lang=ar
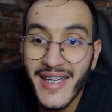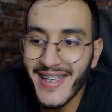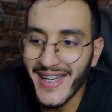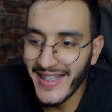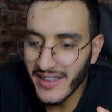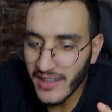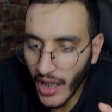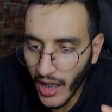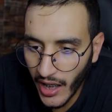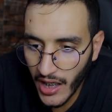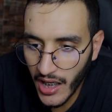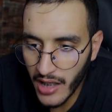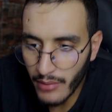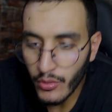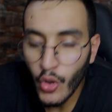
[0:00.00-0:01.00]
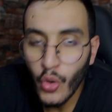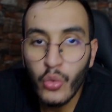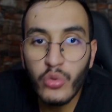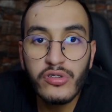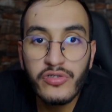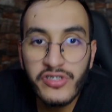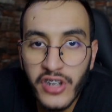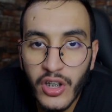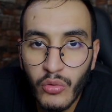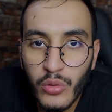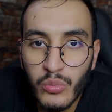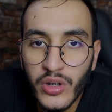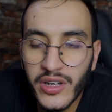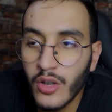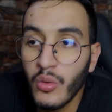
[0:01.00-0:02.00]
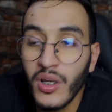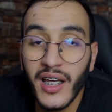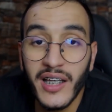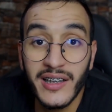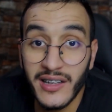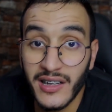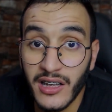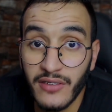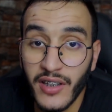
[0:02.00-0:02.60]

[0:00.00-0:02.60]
يعني تقلب وشوف شنو هو المحتوى اللي غادي تعطي